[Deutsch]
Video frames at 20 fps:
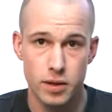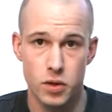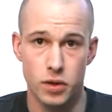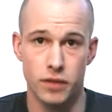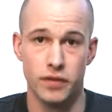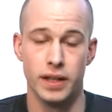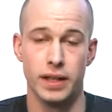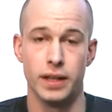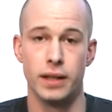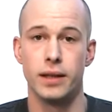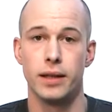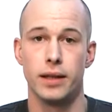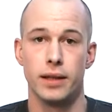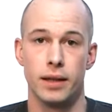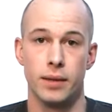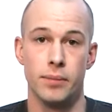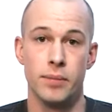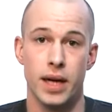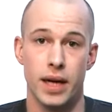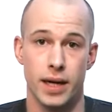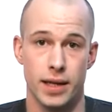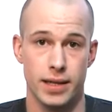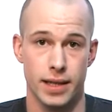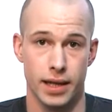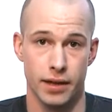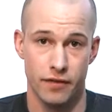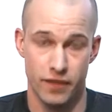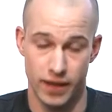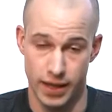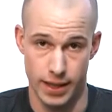soll für dich immer als
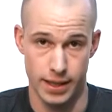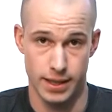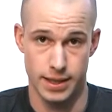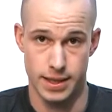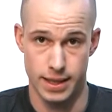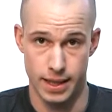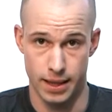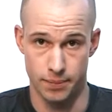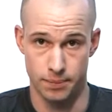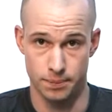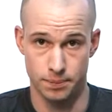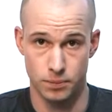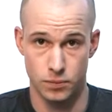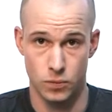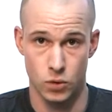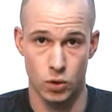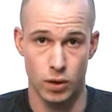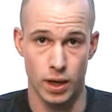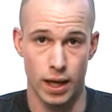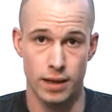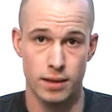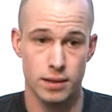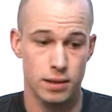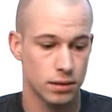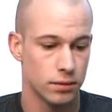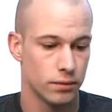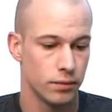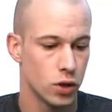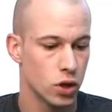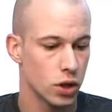Referenz sein. Du
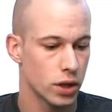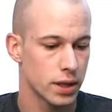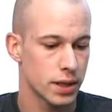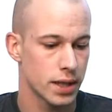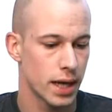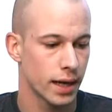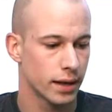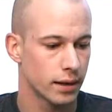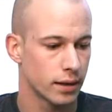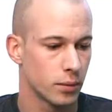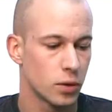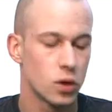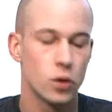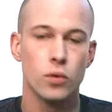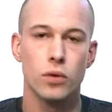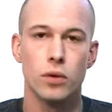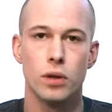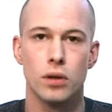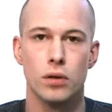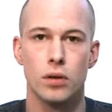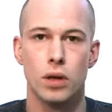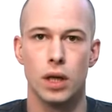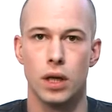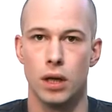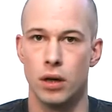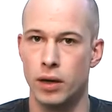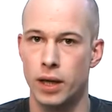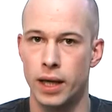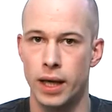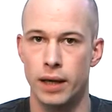kannst, wie schon gesagt, dem Kunden natürlich
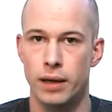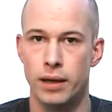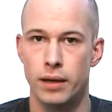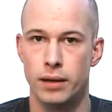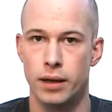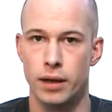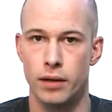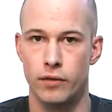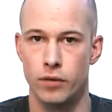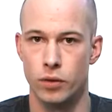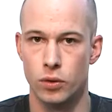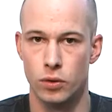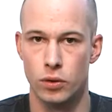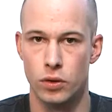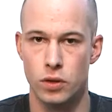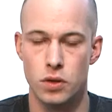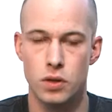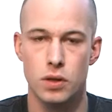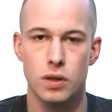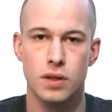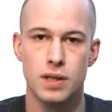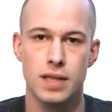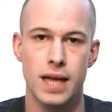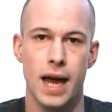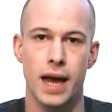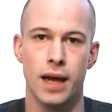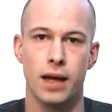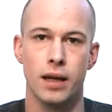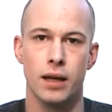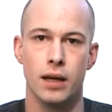auch gerne deine Fotos
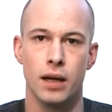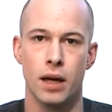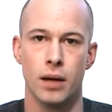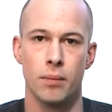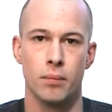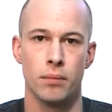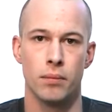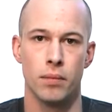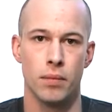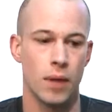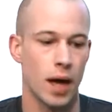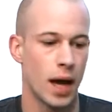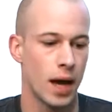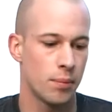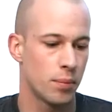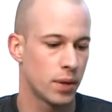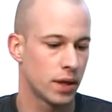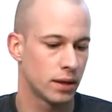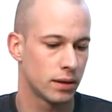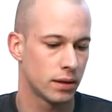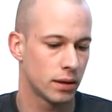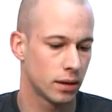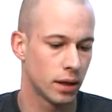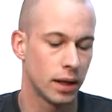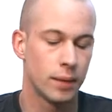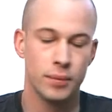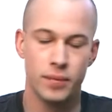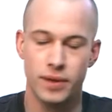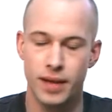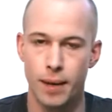zeigen am iPad oder
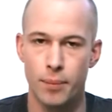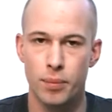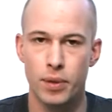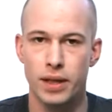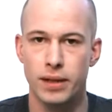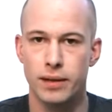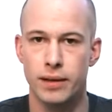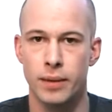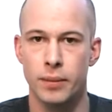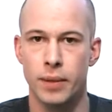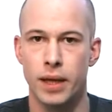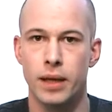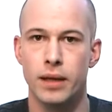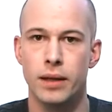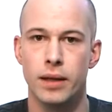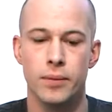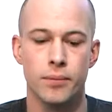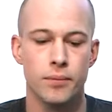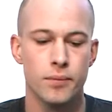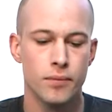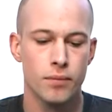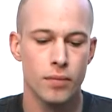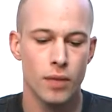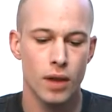am Tablet, am Handy.